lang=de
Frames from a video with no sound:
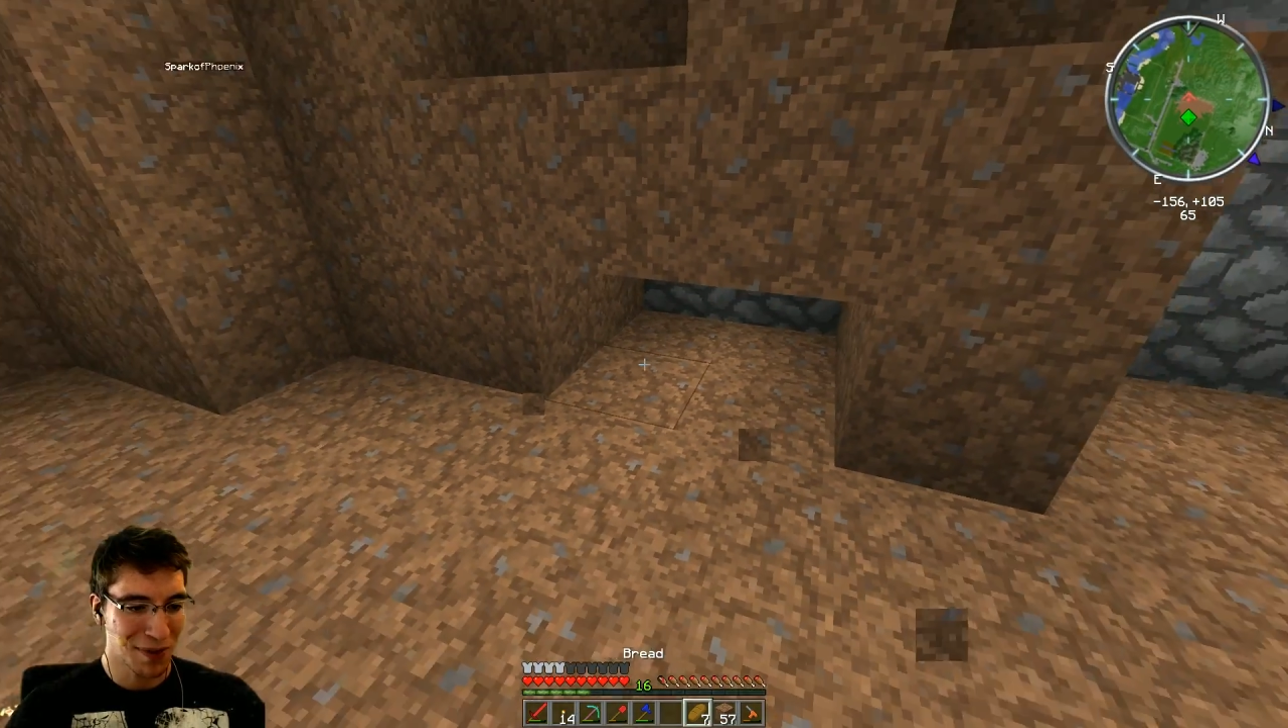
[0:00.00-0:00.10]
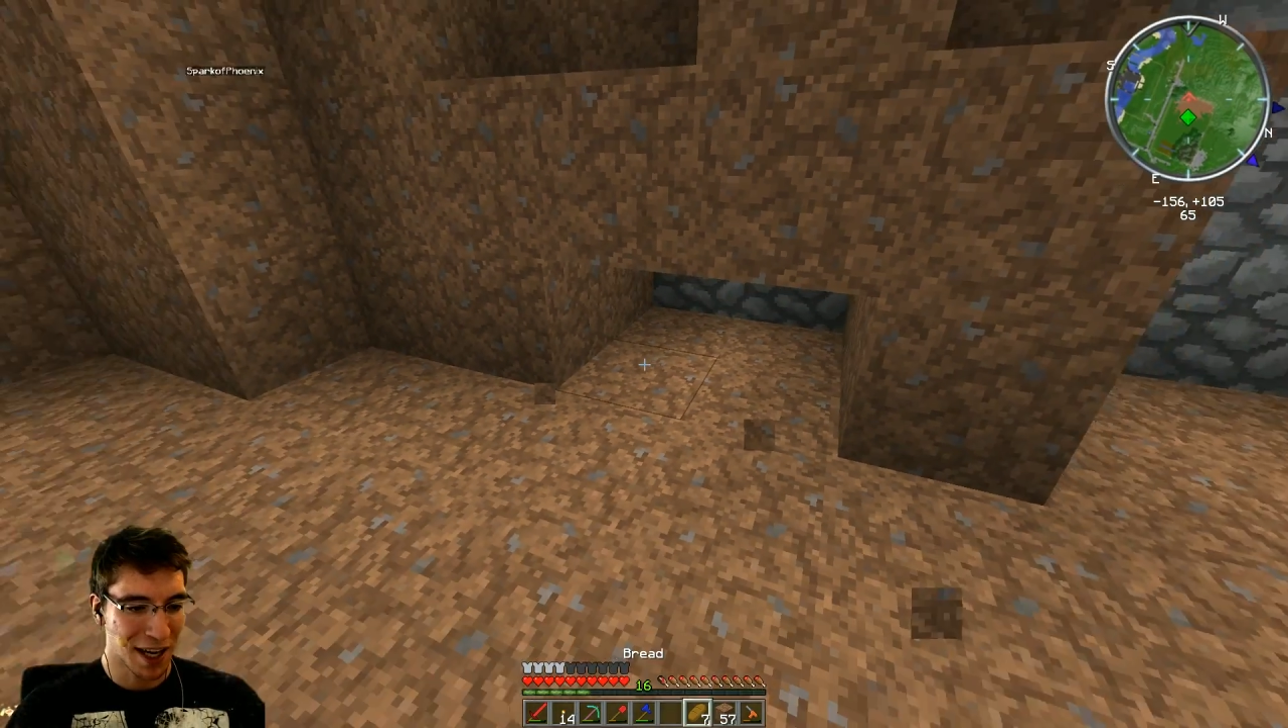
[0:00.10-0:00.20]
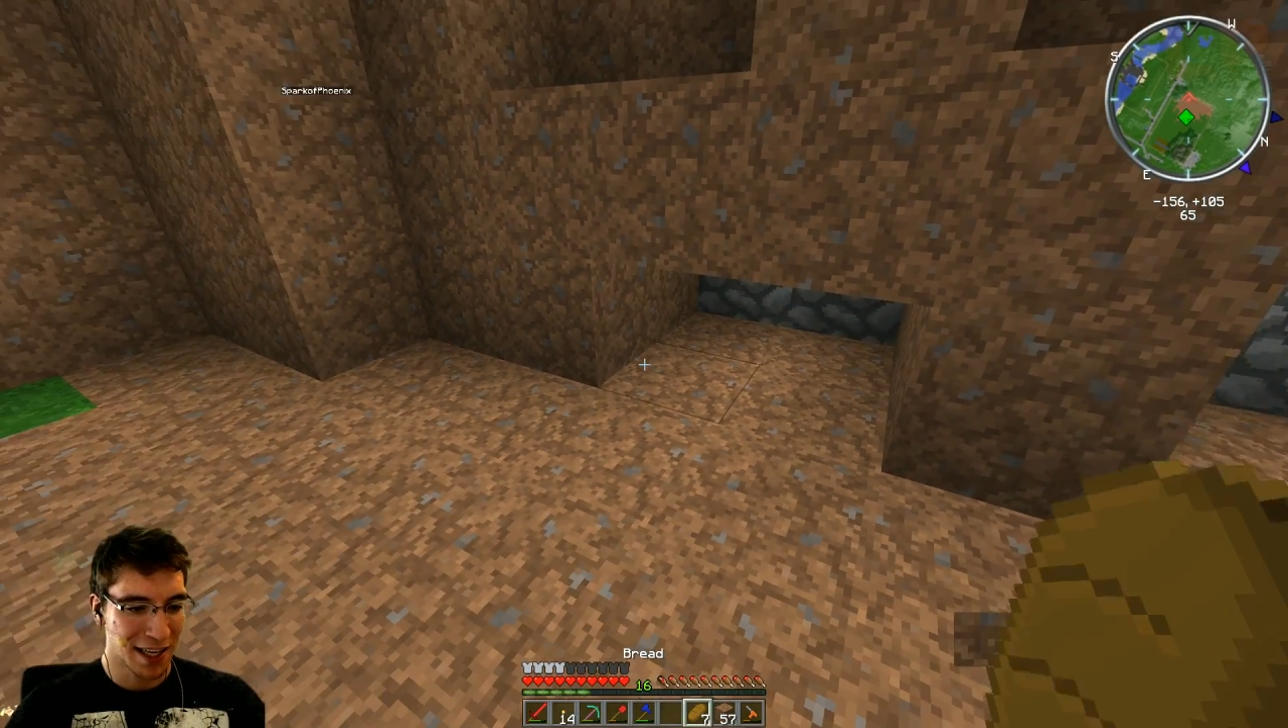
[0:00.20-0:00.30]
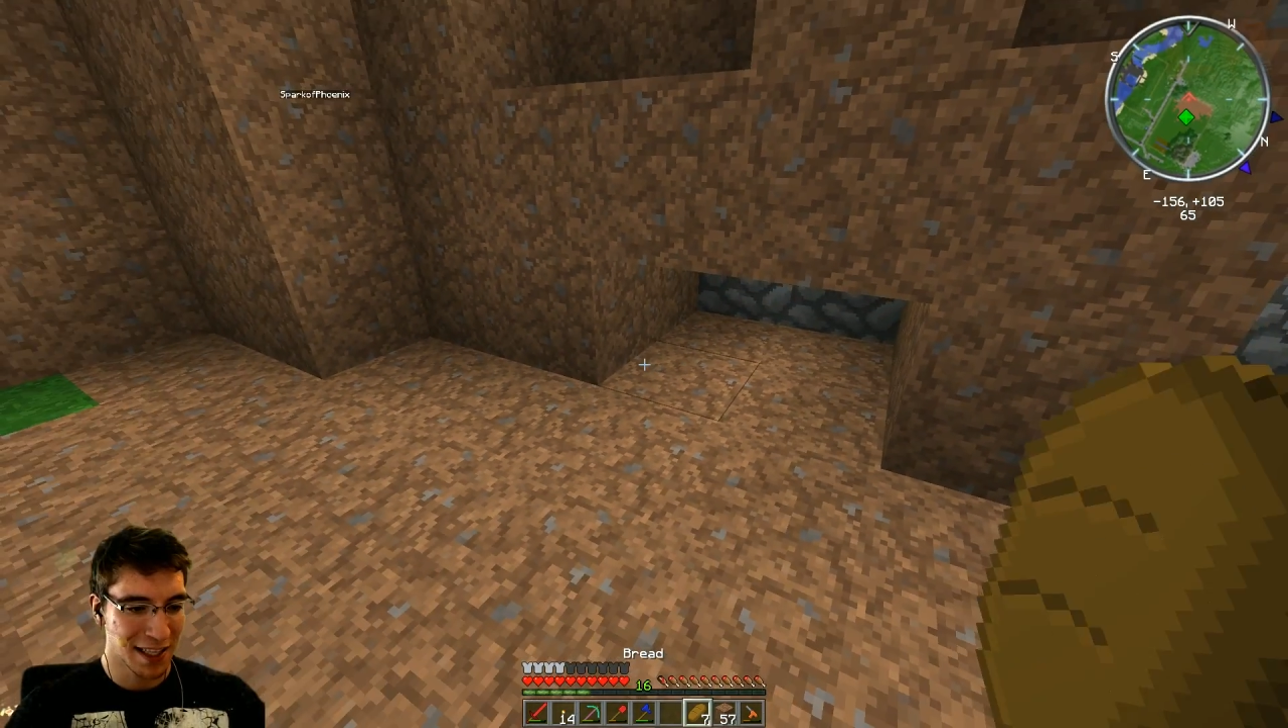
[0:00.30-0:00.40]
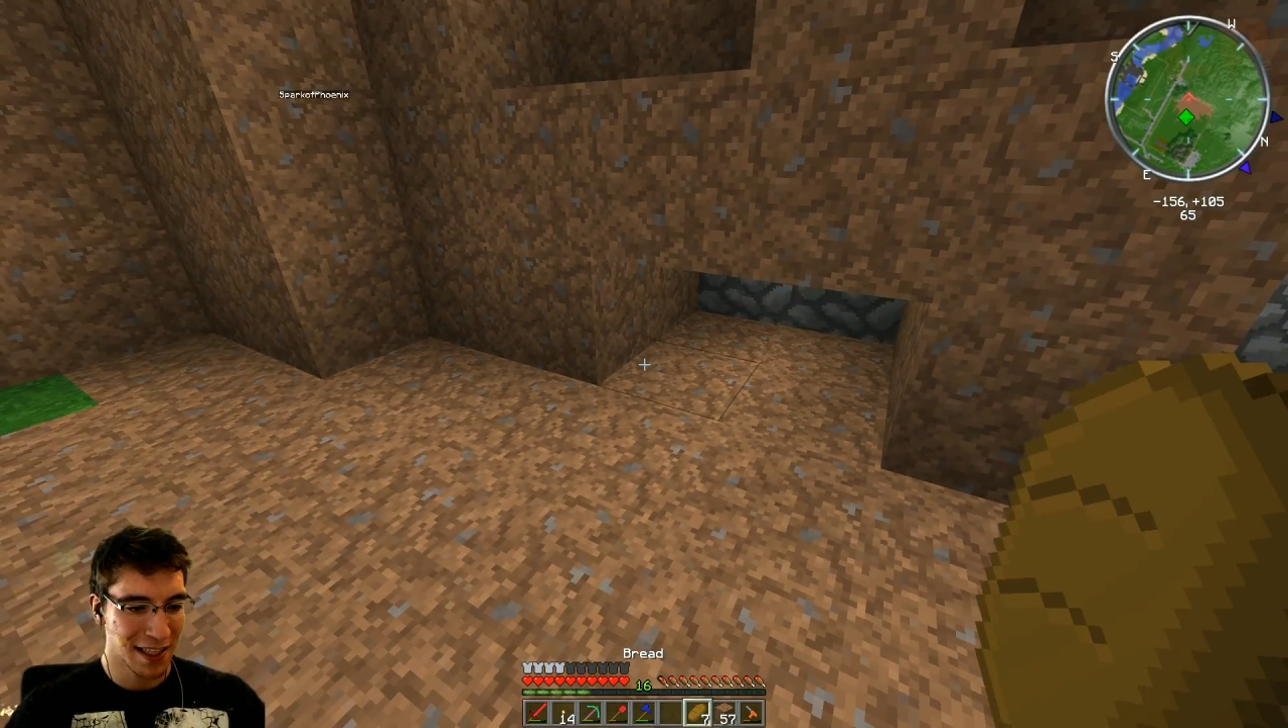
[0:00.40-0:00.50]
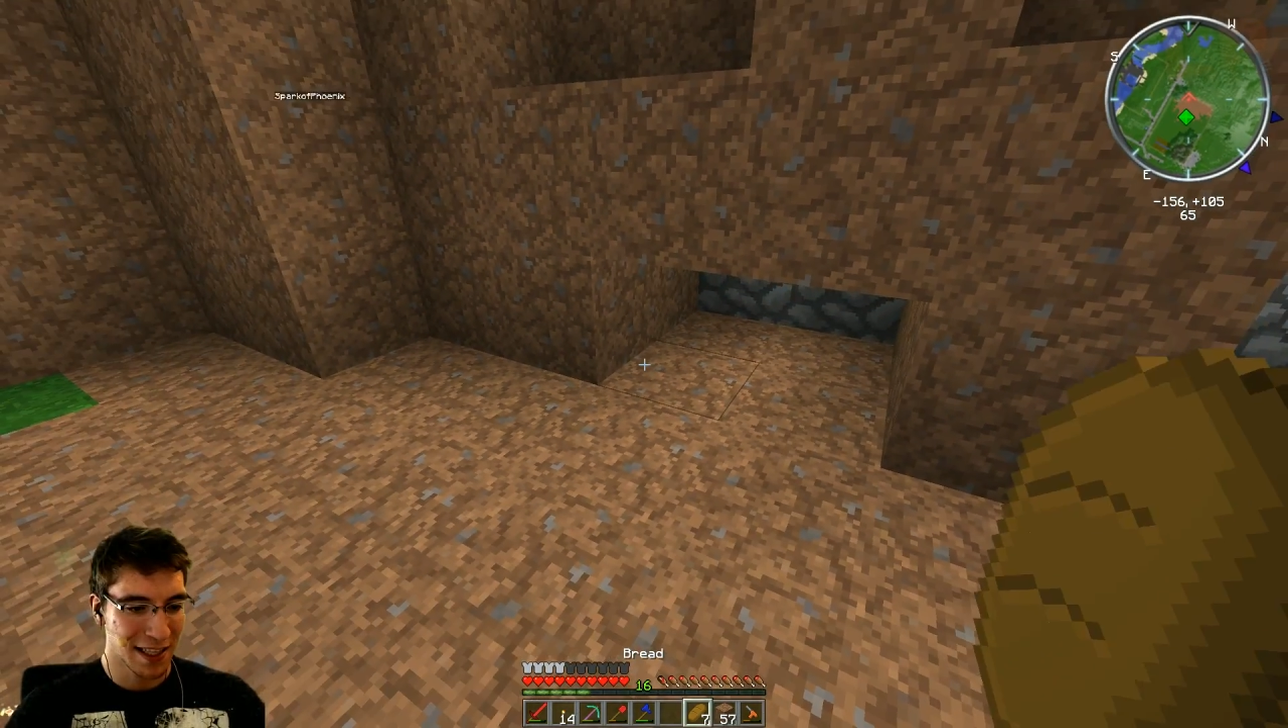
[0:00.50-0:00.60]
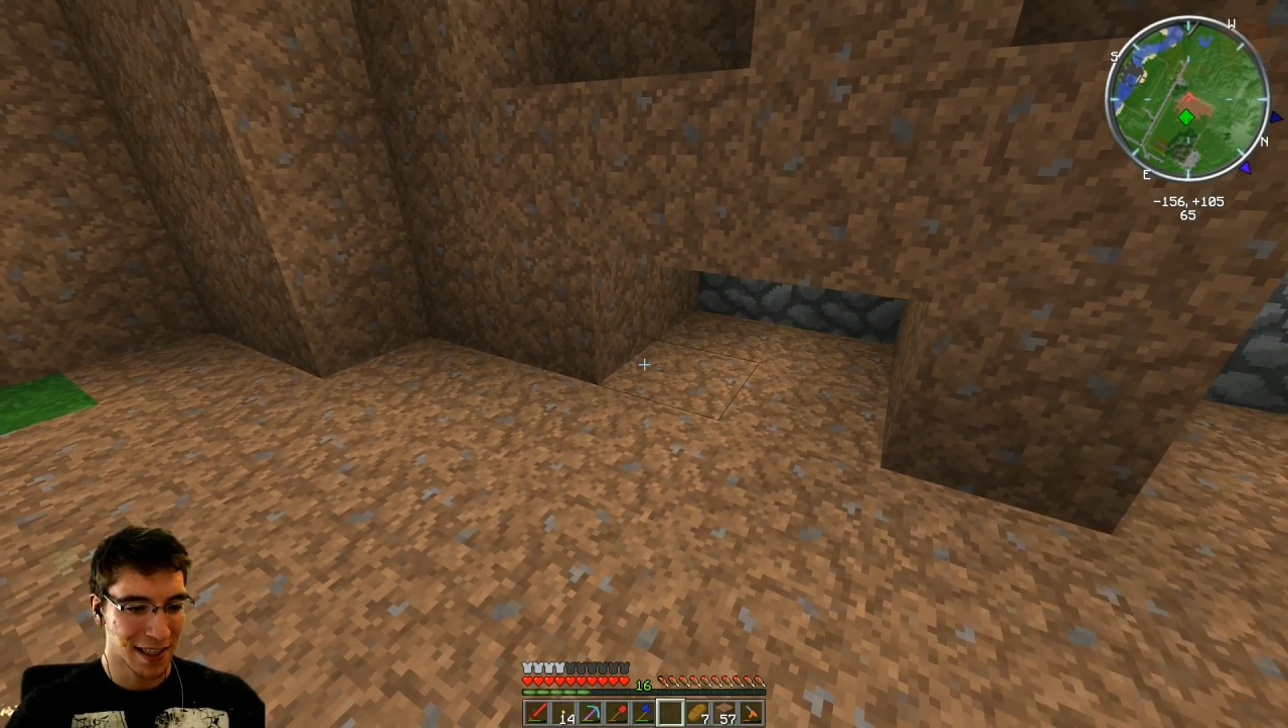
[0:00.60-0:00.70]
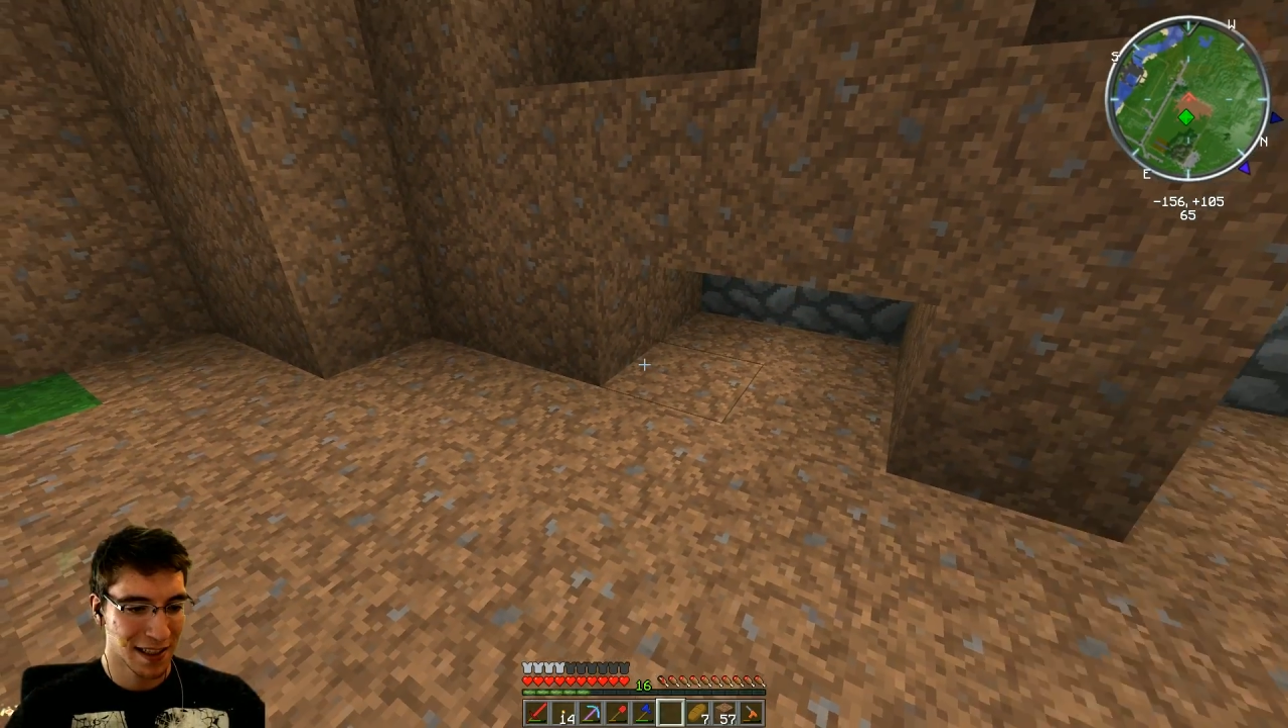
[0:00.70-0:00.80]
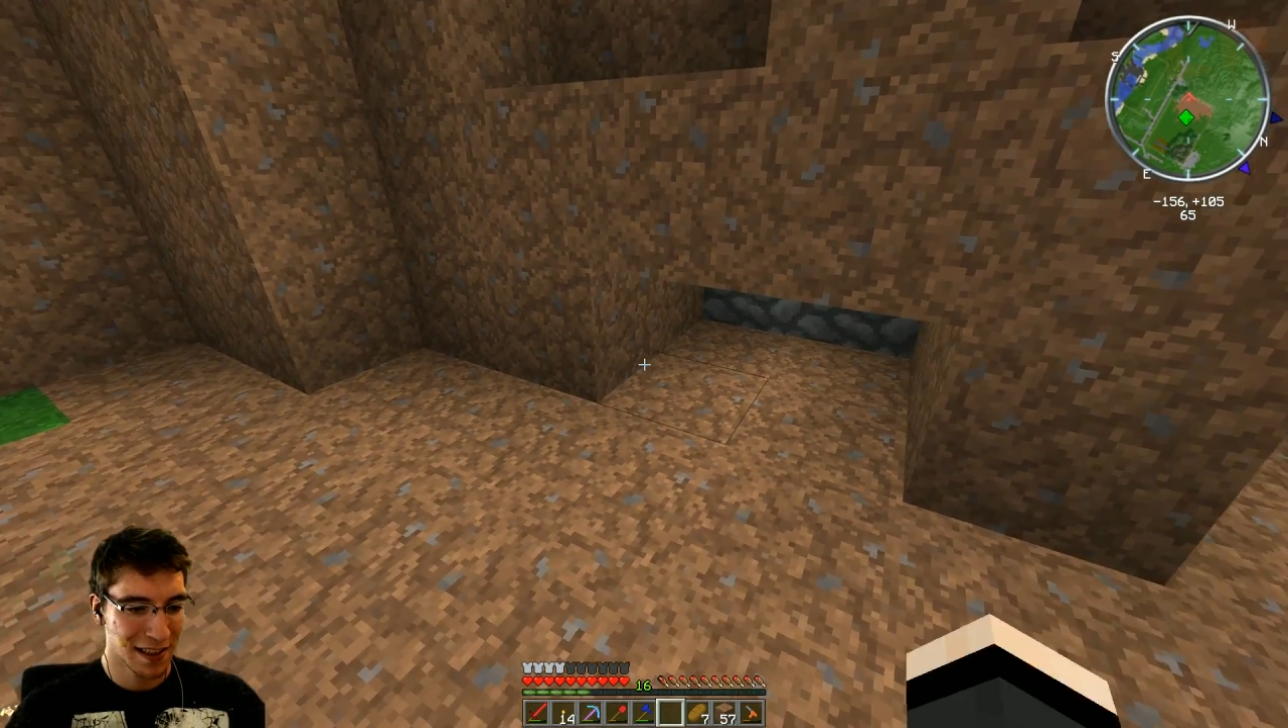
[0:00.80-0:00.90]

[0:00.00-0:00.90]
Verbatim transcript: keine Idee.